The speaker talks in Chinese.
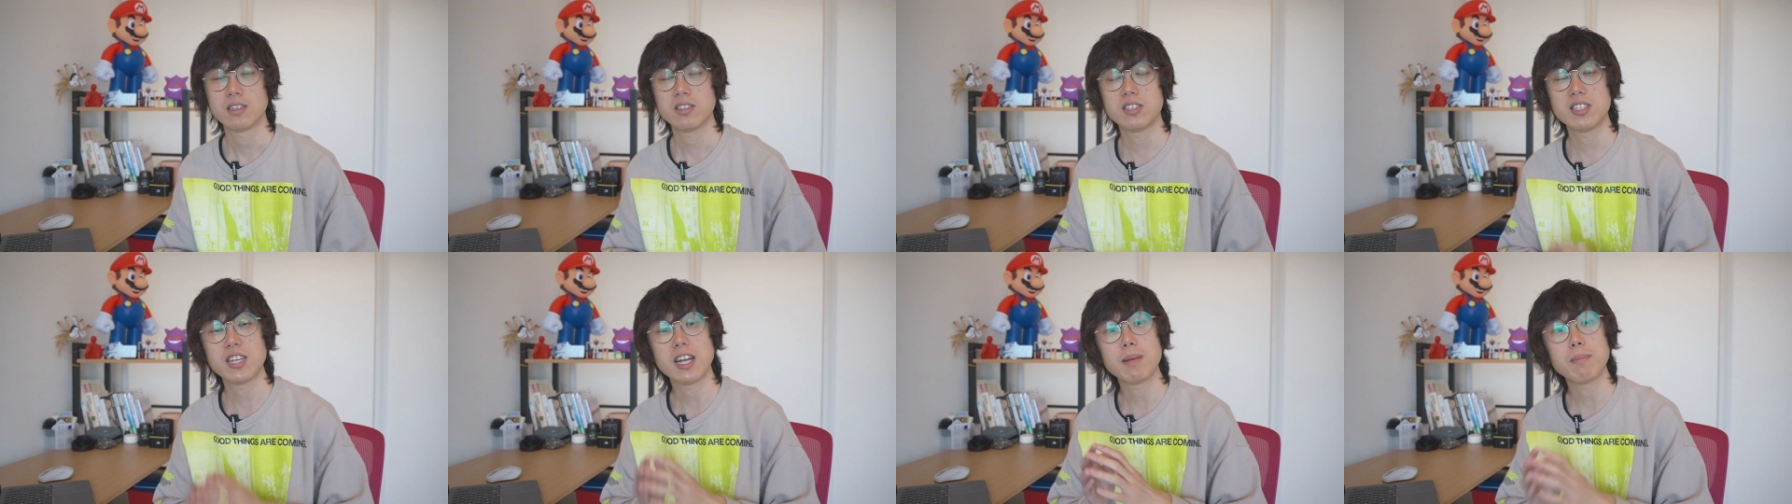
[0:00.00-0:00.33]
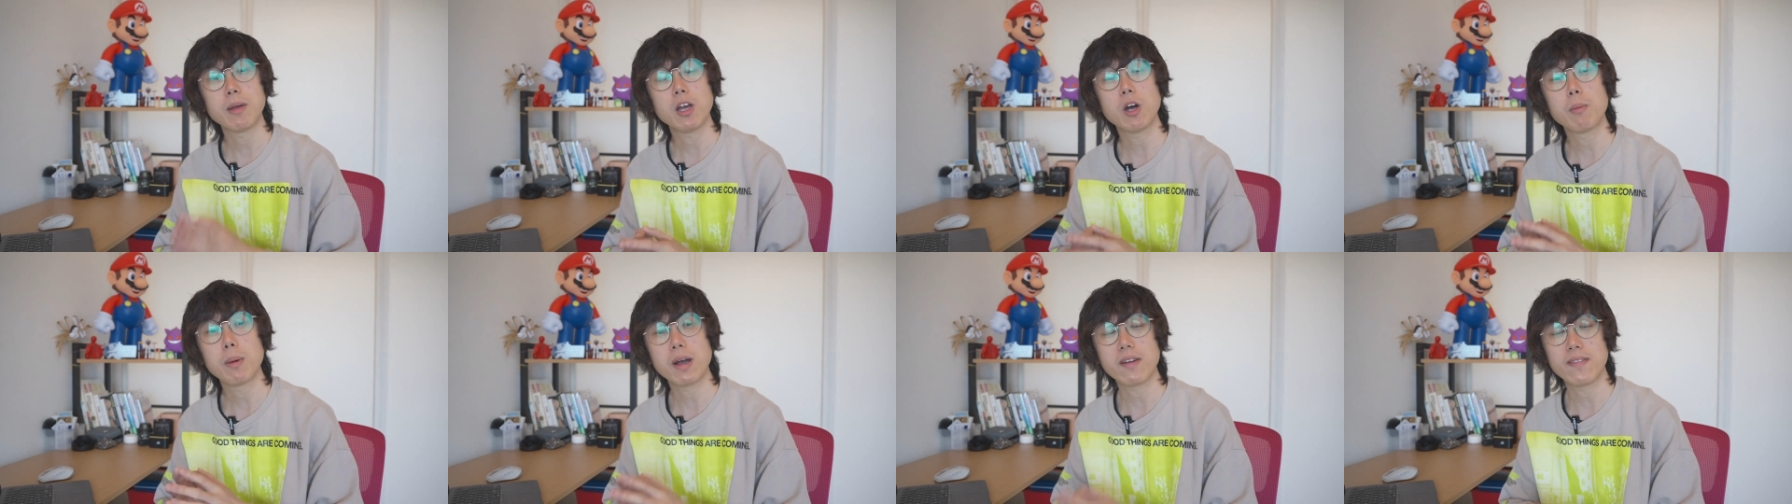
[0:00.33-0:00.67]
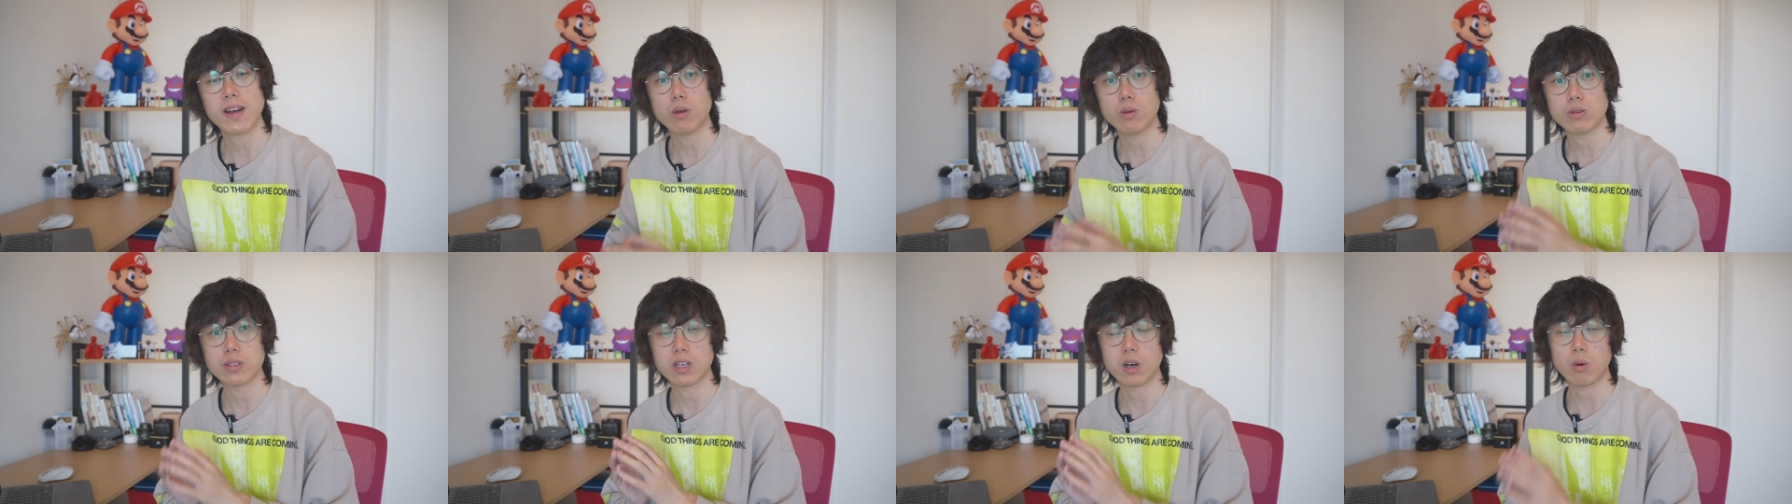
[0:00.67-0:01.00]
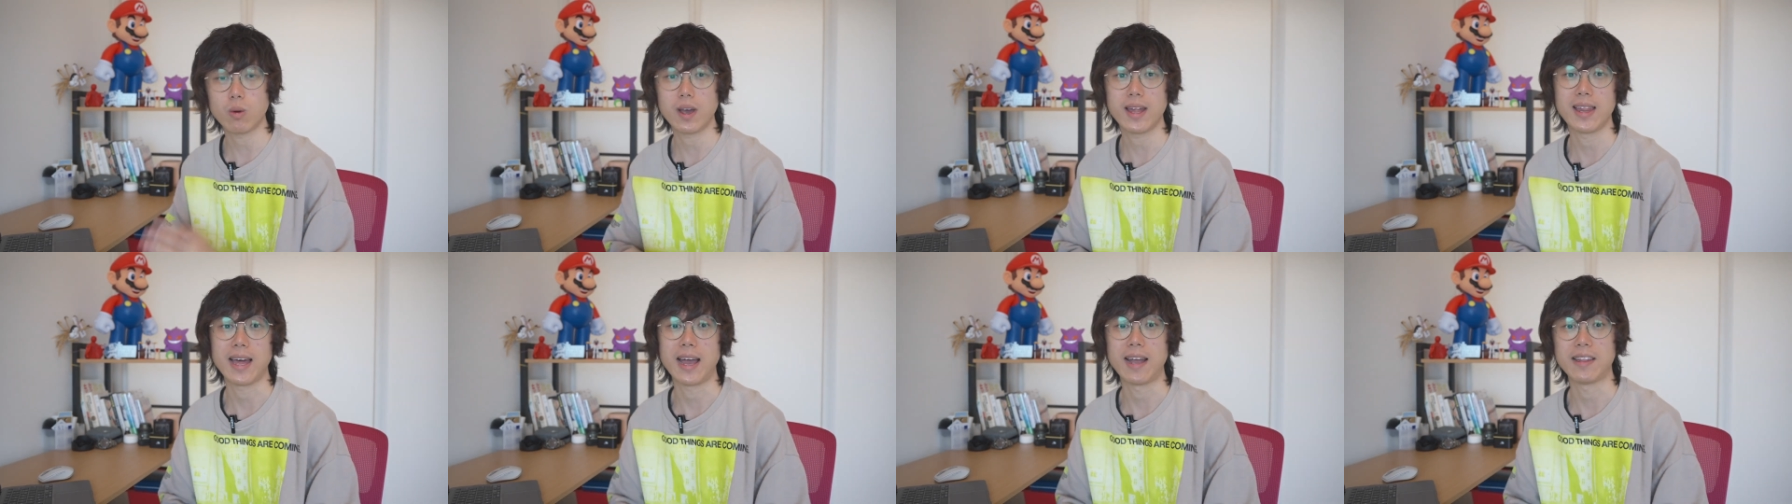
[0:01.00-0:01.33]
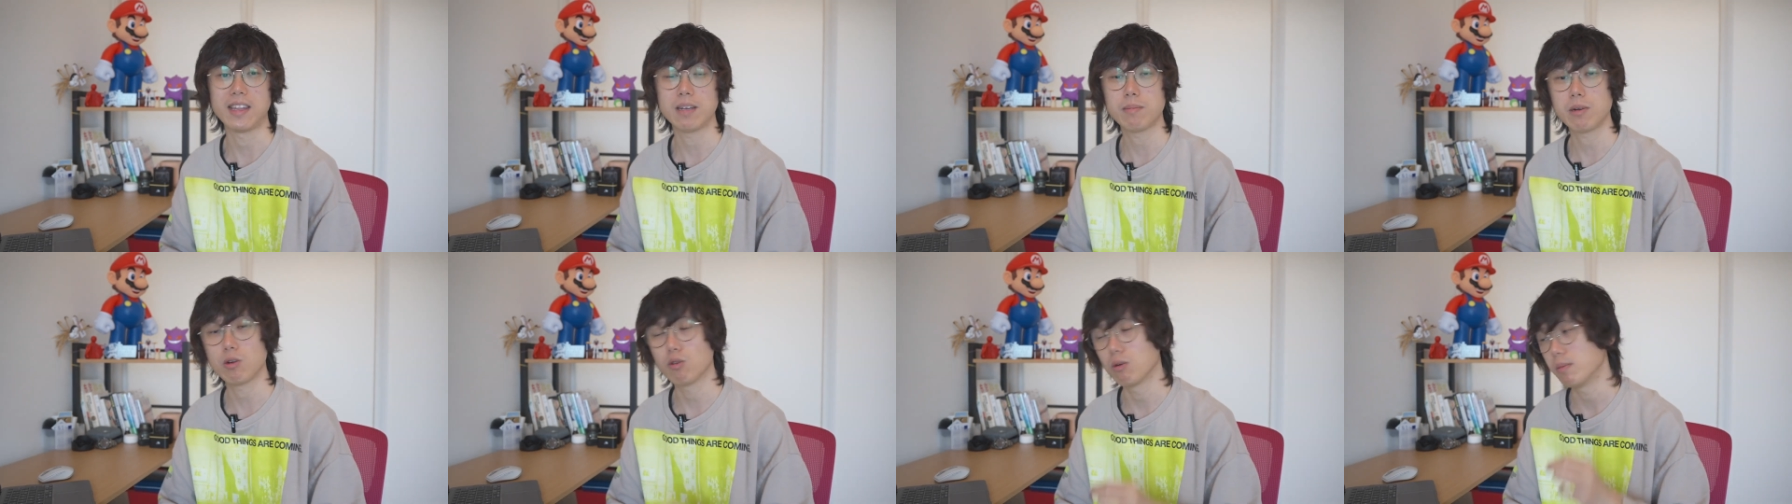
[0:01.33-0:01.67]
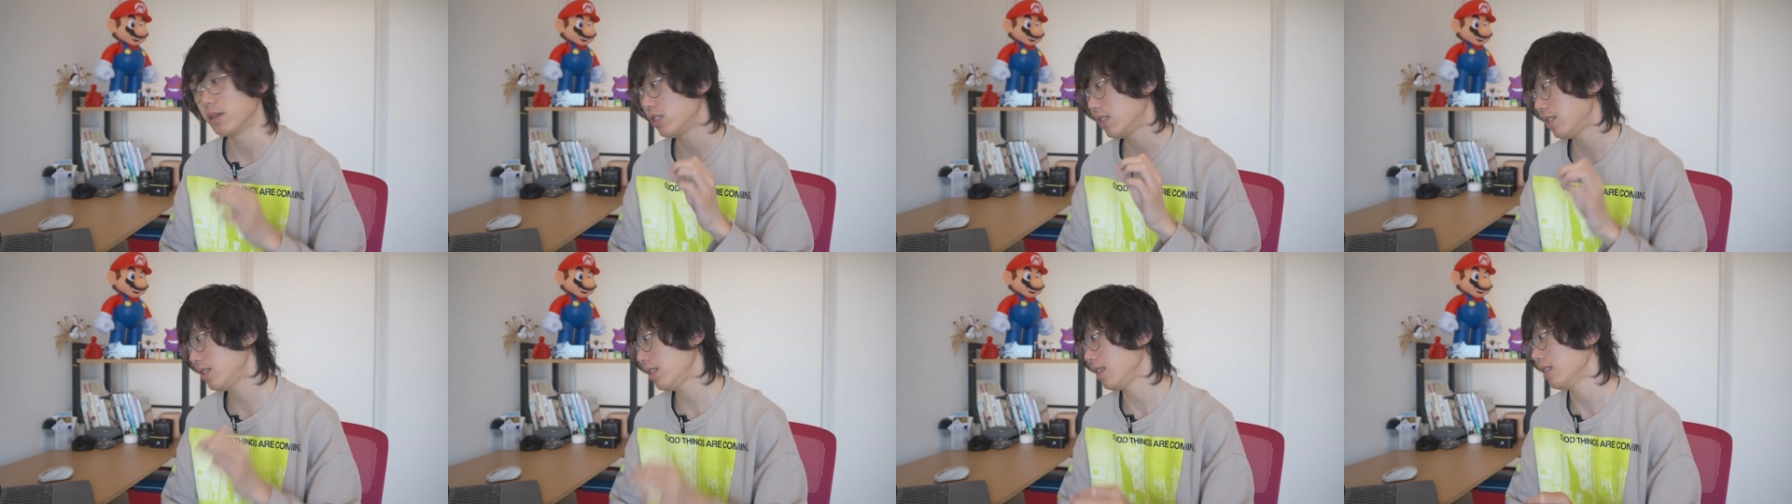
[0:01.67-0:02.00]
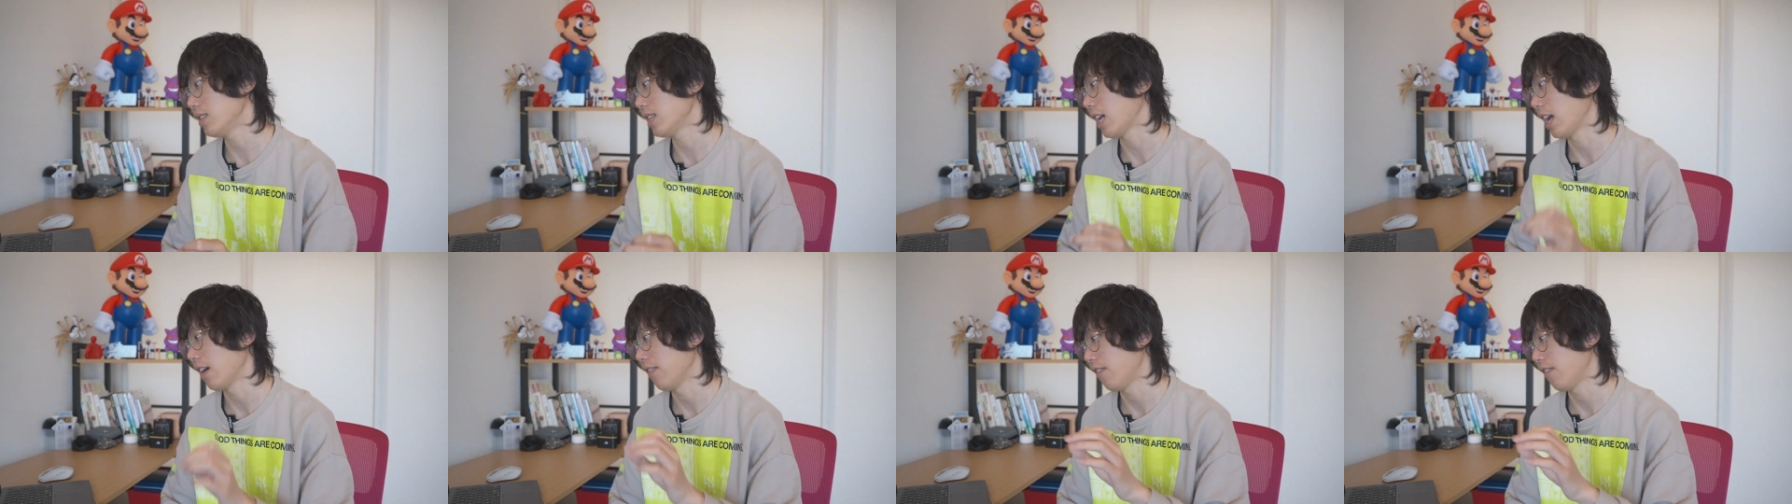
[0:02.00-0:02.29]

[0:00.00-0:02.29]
既然没有办法预测未来，那么我们试一下